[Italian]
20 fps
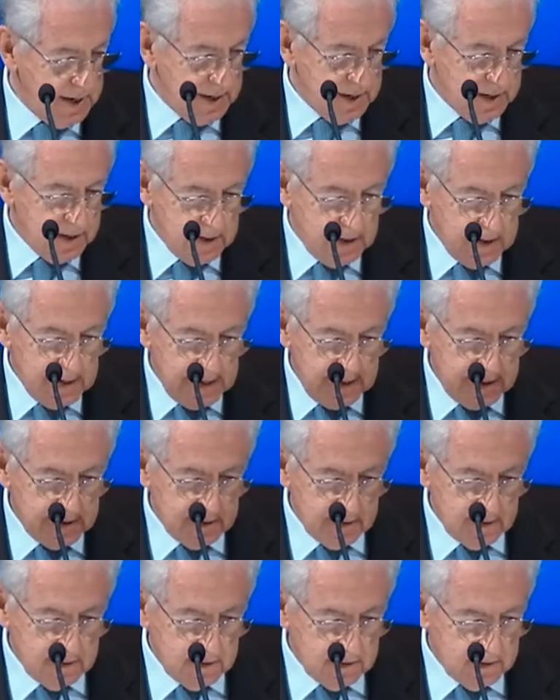la
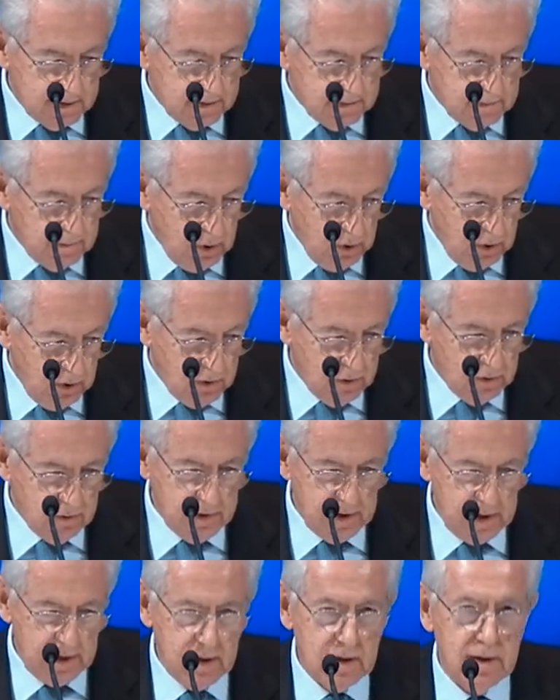eh,
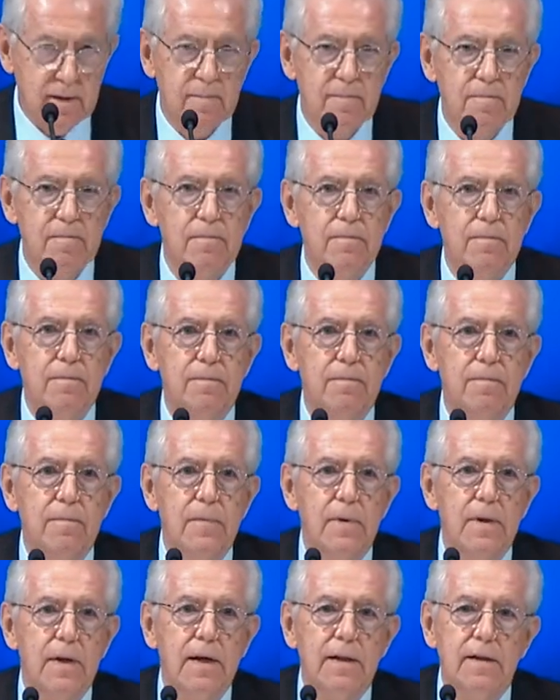Bocconi
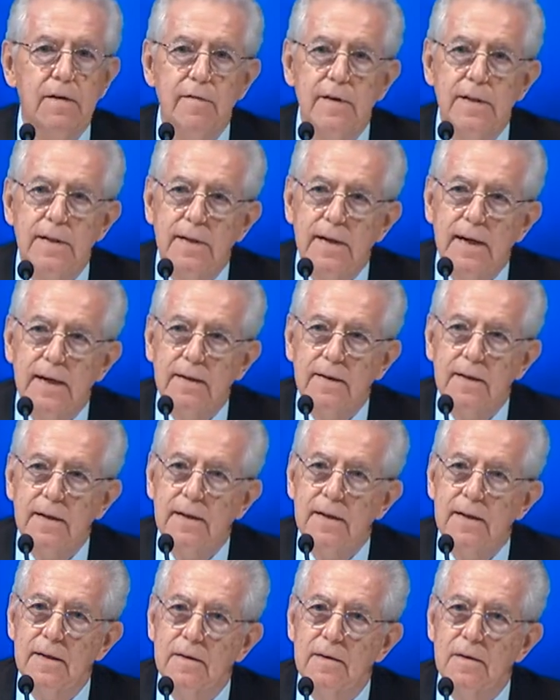è
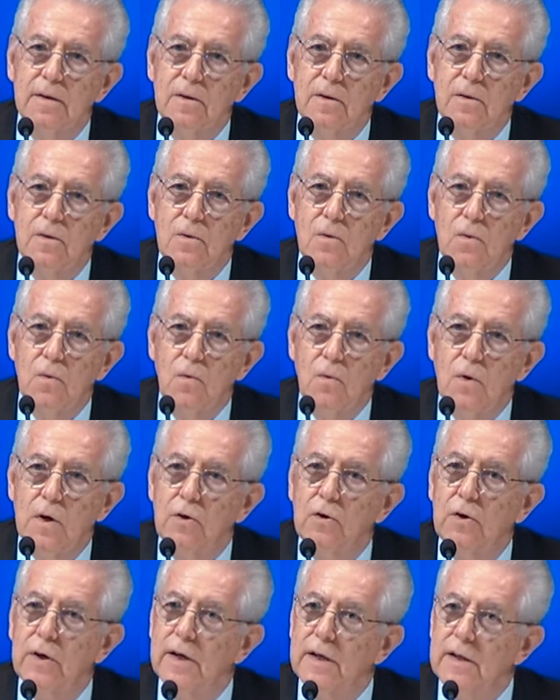diventata
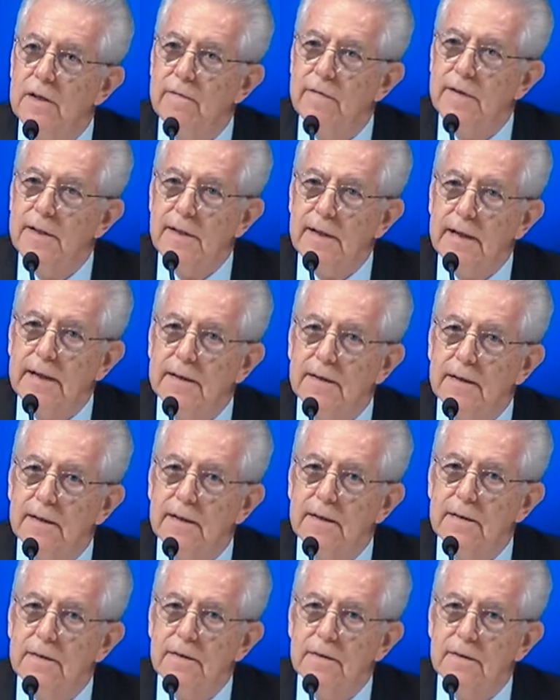quello che è
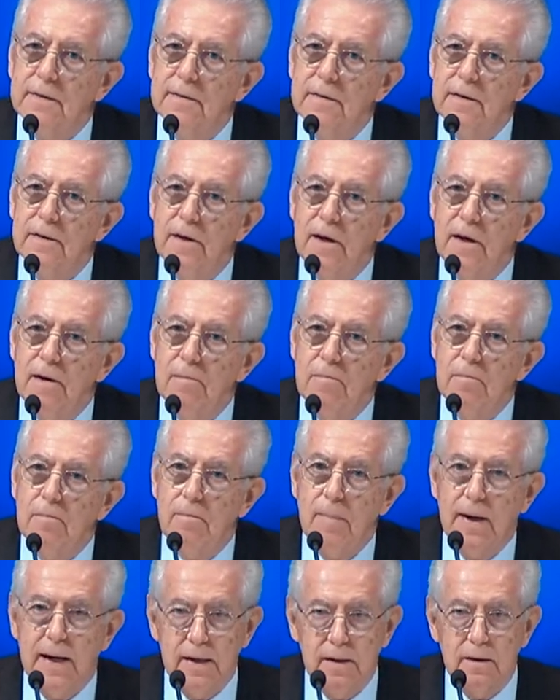diventata,
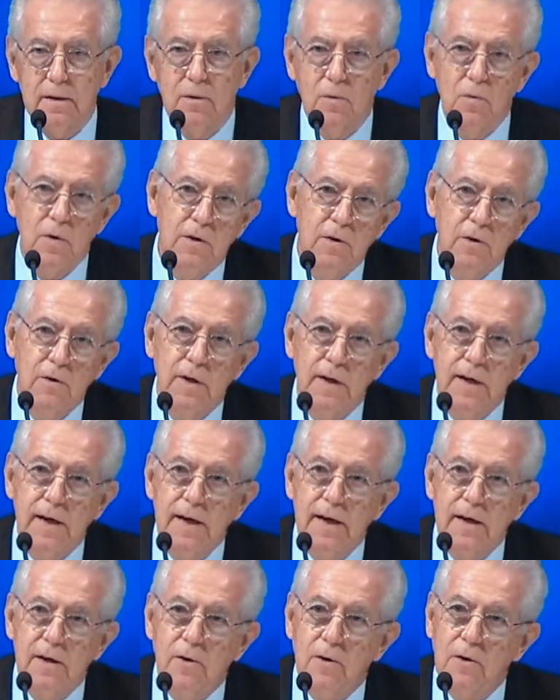ma quello
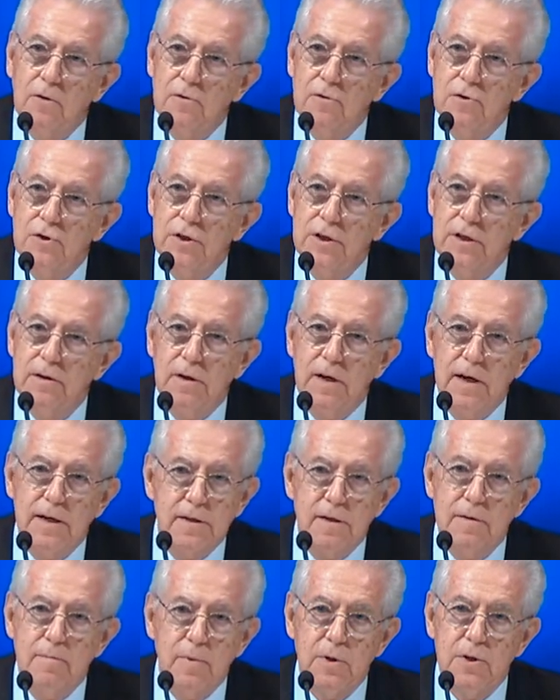che è oggi è
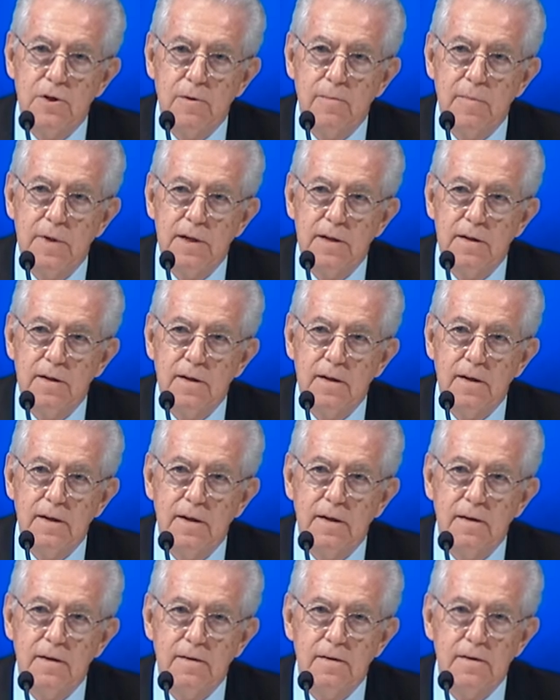
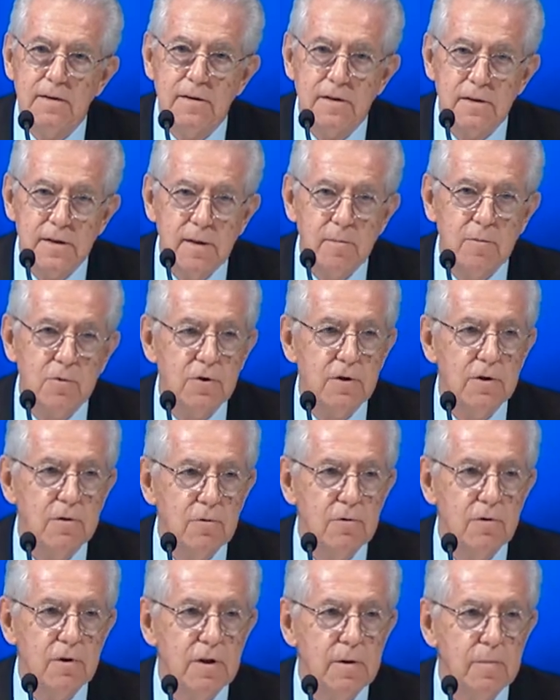semplicemente, siamo
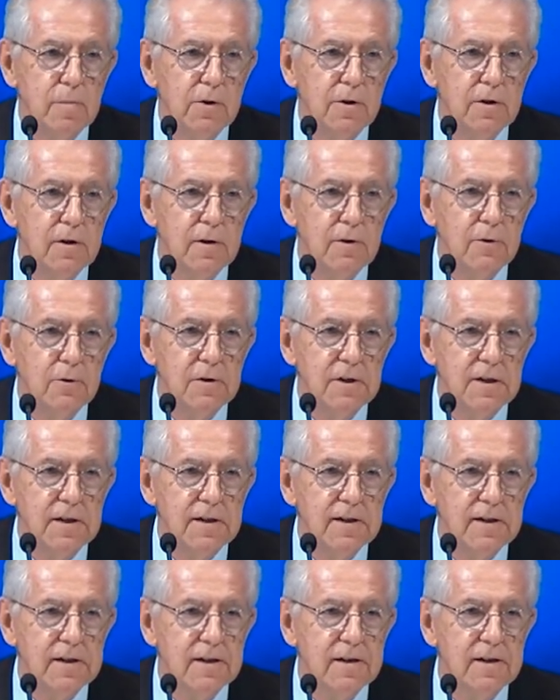sicuri di poterlo
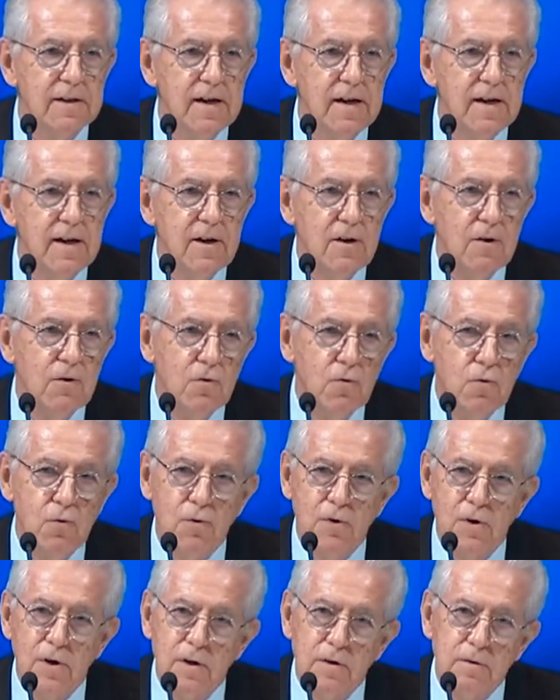dire,
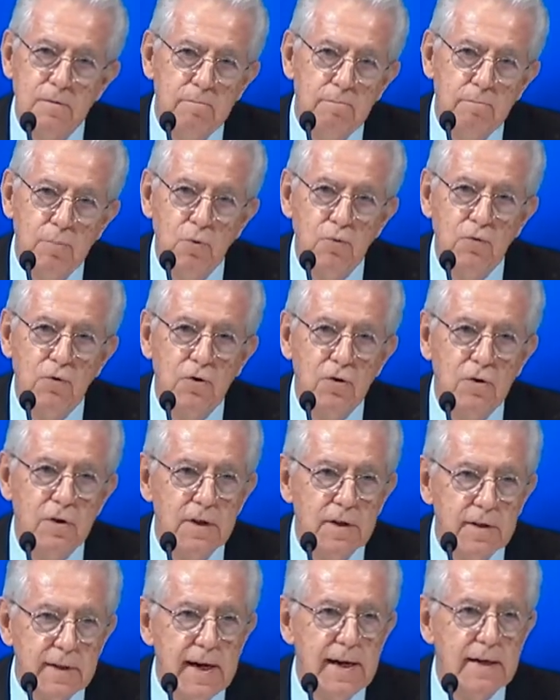un punto
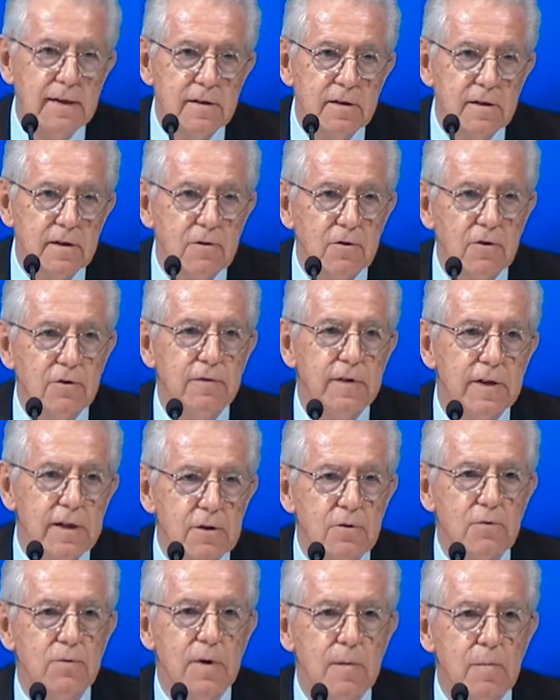di transito
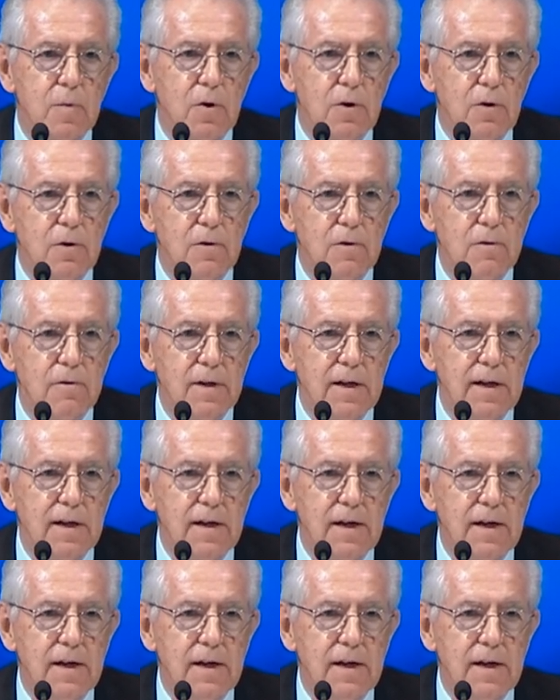verso una Bocconi